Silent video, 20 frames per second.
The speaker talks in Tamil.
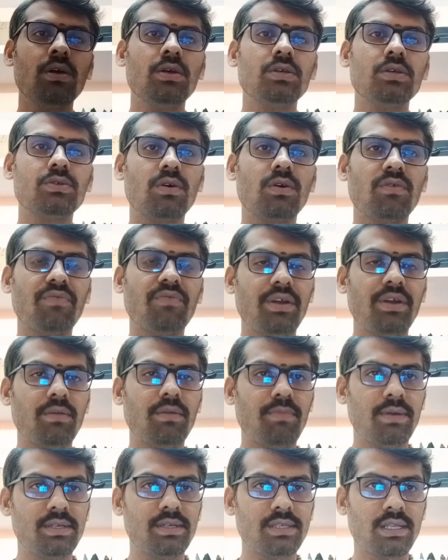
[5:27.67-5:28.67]
ஸோ வீடியோ
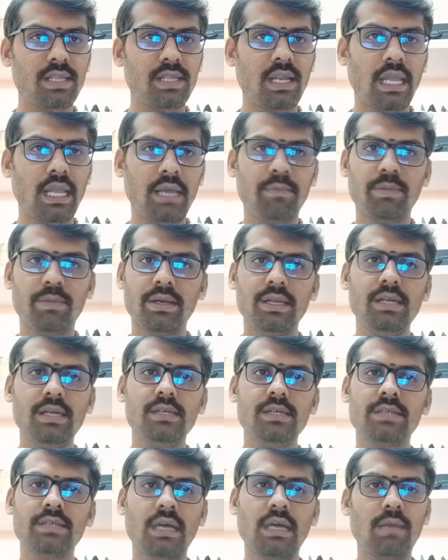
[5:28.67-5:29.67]
பிடிச்சிருந்தால் லைக் பண்ணி
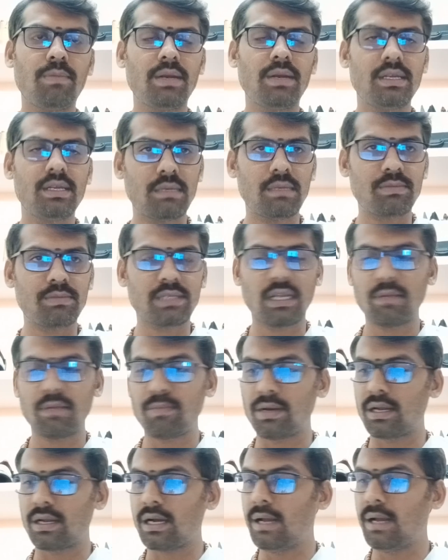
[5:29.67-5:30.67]
ஷேர் பண்ணி சப்ஸ்கிரைப்
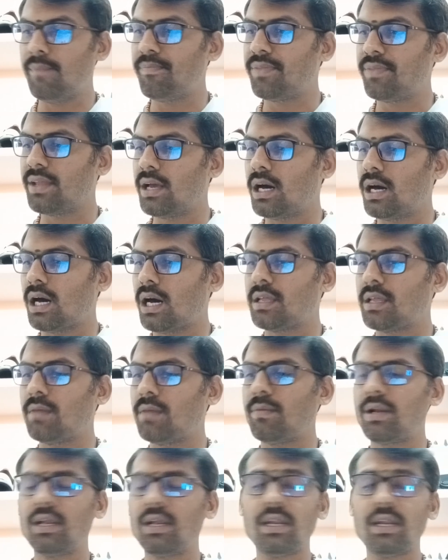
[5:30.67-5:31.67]
பண்ணுங்கள் அதே
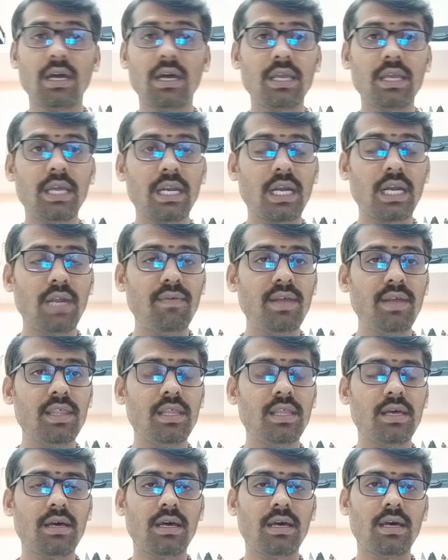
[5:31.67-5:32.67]
மாதிரி நான் ஏற்கனவே
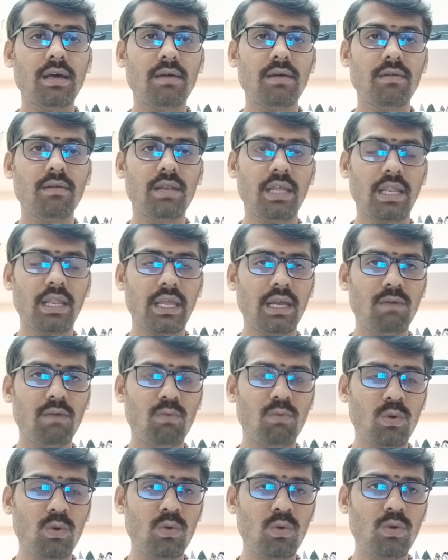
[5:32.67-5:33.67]
இந்த நிறைய
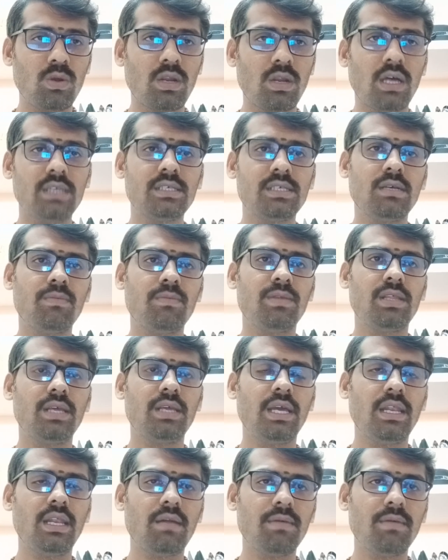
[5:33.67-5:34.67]
ஒரு ஒரு ராசியை பற்றி
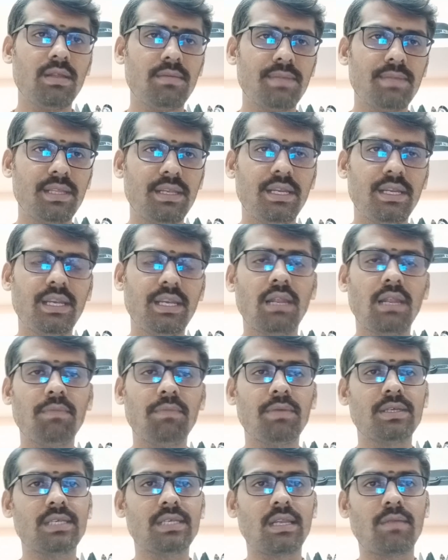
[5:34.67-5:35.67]
ஏன் நான் இதை பற்றி டீட்டெயிலாக
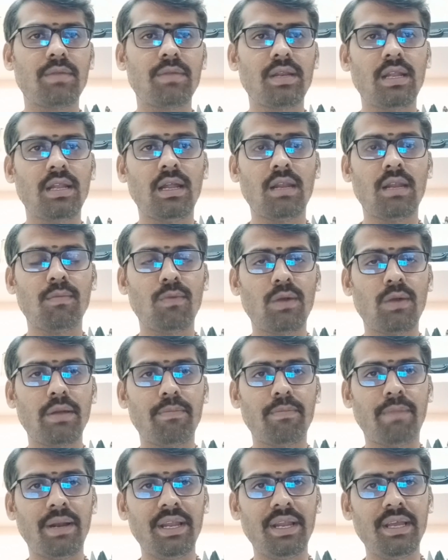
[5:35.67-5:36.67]
பேசலை அப்படின்னா நம்மளுடைய
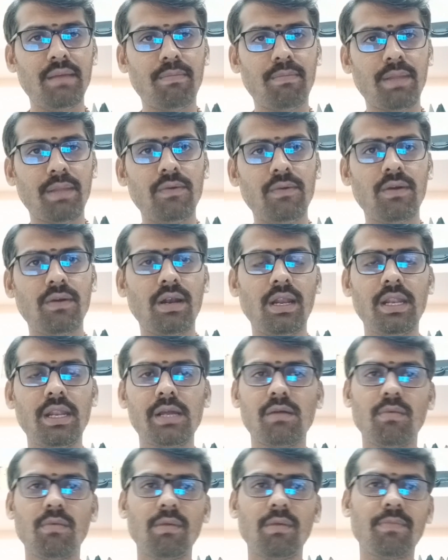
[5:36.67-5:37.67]
பழைய பதிவுகள்லாம்
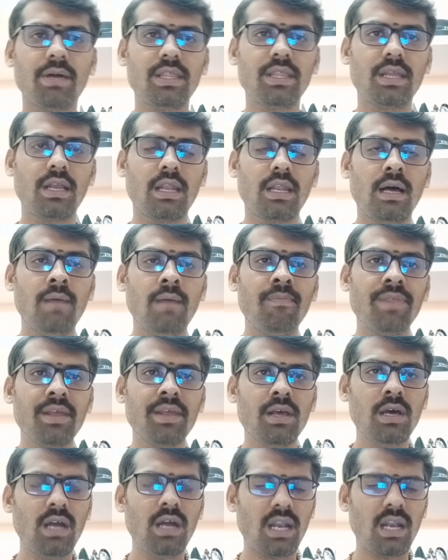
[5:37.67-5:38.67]
நீங்கள் போய் பார்த்தீங்கன்னா
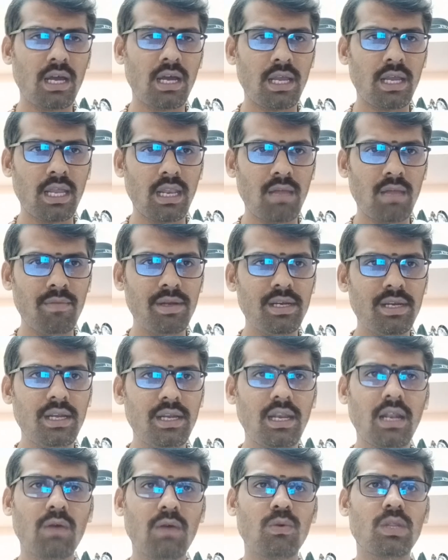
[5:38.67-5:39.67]
நான் எல்லாமே
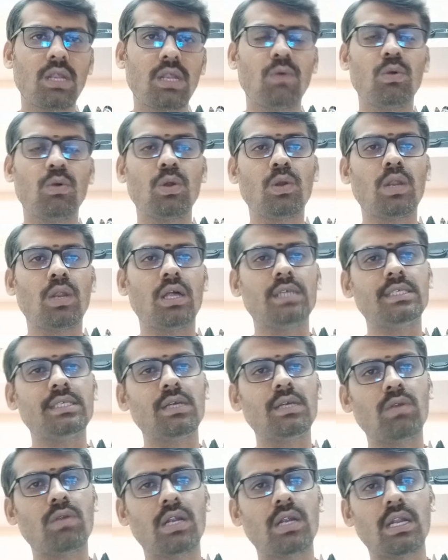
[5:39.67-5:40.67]
டீட்டெயிலாக கொடுத்துருவேன் ஒரு
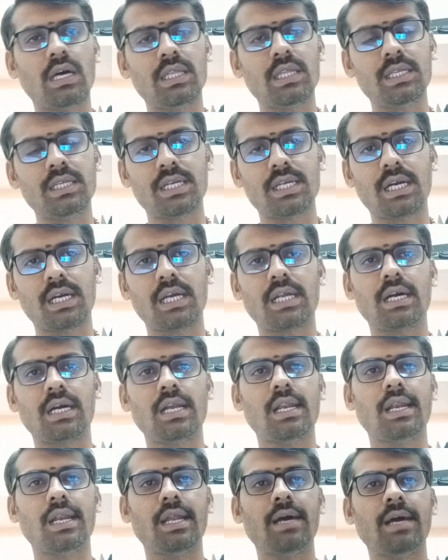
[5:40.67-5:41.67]
ஒரு என்ன அதிர்ஷ்ட
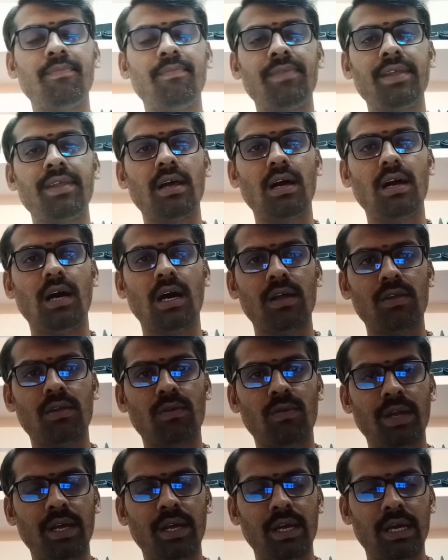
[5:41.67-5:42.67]
கற்கள் என்ன
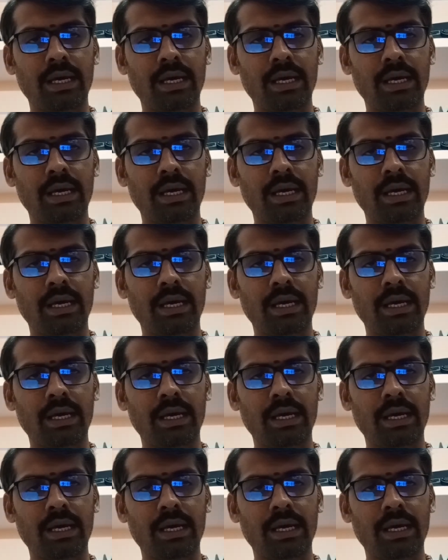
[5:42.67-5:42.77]
அதனுடைய